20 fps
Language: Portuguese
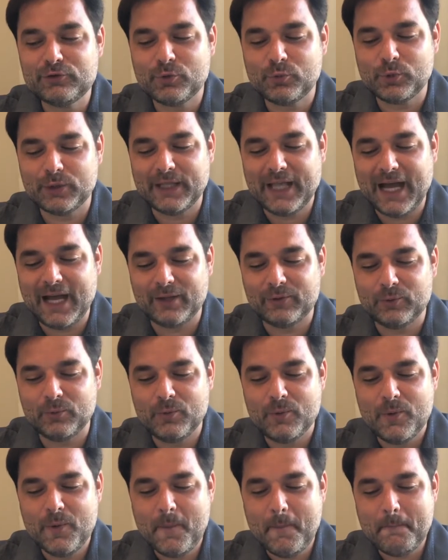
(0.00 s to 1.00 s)
cuidado
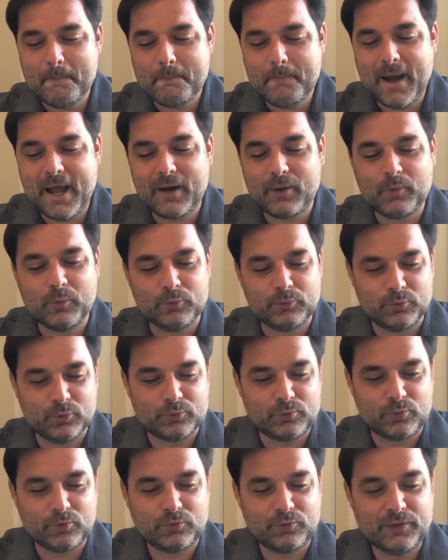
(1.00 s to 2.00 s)
para com os
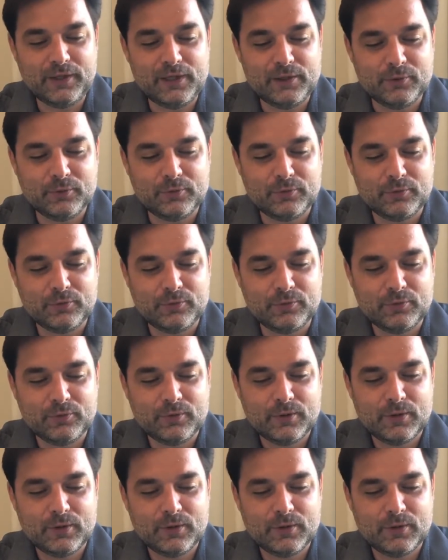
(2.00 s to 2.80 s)
outros filhos?